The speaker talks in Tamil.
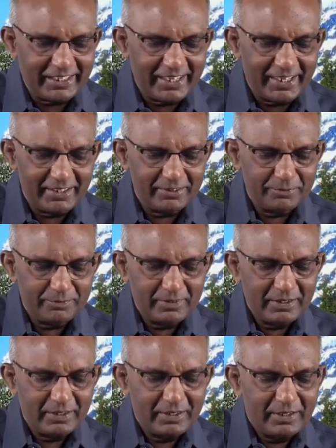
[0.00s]
இல்லையா
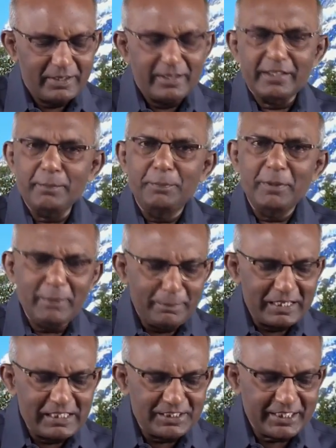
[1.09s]
எப்பயுமே
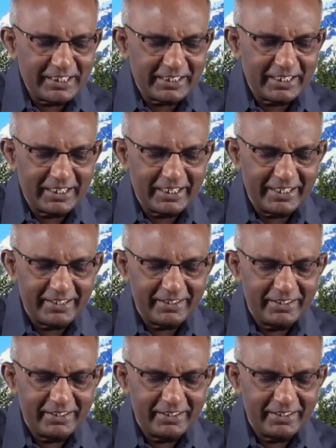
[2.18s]
மகிழ்ச்சியாக இருக்காங்களே